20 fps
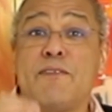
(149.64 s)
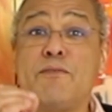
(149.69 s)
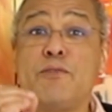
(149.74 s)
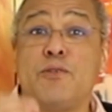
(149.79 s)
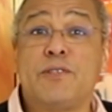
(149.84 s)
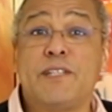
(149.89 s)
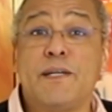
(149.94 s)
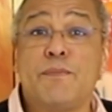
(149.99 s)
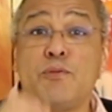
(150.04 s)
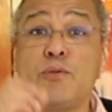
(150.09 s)
à
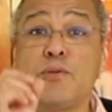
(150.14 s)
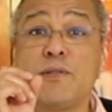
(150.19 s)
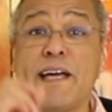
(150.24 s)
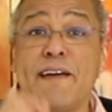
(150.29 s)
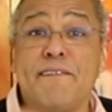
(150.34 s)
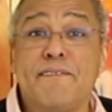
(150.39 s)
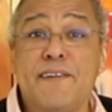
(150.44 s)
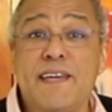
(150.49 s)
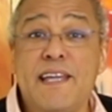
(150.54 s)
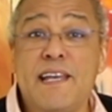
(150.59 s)
voter pour
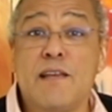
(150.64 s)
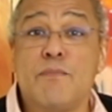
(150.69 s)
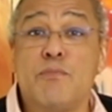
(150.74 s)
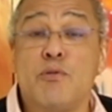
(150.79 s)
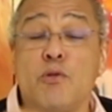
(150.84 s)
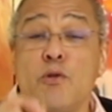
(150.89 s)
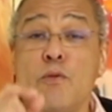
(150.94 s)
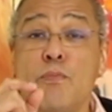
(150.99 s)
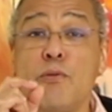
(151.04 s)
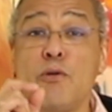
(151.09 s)
ta ville,
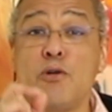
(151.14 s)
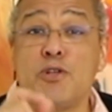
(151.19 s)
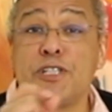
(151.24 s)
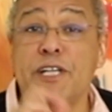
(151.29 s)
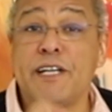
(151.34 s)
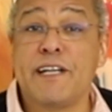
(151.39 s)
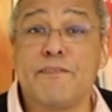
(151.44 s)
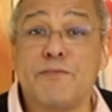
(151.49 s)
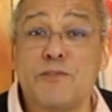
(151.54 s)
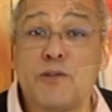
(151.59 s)
pour le
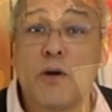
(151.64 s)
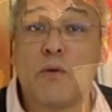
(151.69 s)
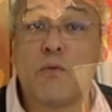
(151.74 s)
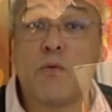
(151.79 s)
prochain After